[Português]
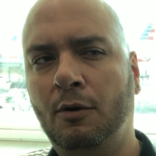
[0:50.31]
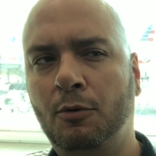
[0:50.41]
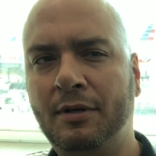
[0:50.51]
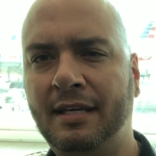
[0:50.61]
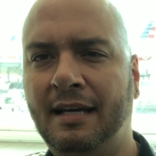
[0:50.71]

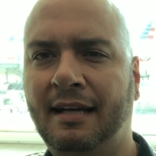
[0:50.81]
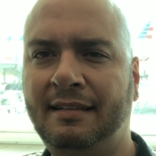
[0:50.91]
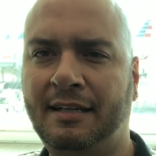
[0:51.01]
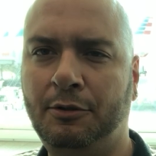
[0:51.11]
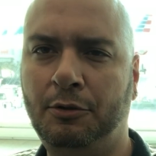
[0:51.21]
o que é a
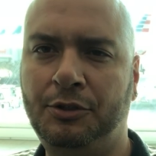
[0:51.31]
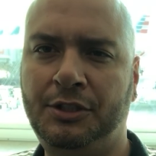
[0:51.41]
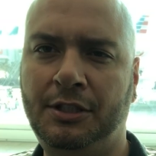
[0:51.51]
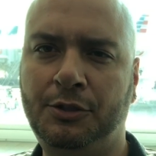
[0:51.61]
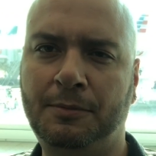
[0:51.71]

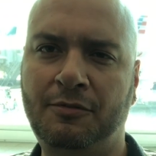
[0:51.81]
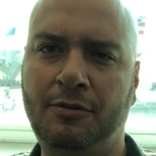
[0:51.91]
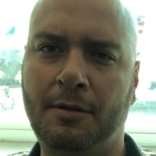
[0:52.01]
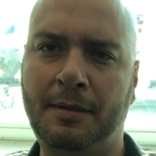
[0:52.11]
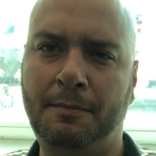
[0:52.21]
tecnologia de uma
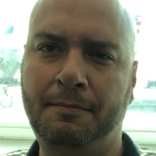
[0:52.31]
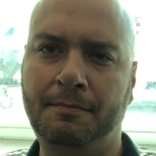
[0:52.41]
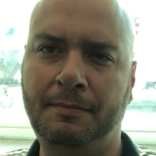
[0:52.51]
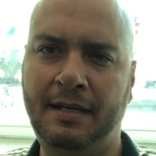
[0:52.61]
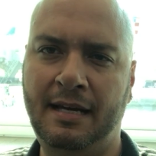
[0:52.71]
forma
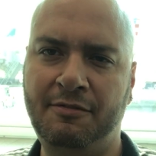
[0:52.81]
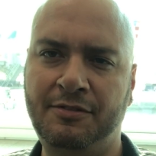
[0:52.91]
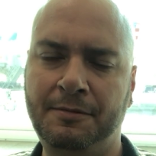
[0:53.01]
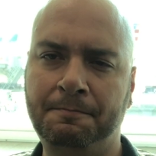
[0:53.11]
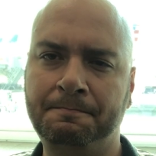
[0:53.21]

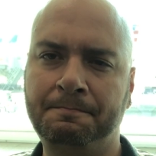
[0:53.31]
breve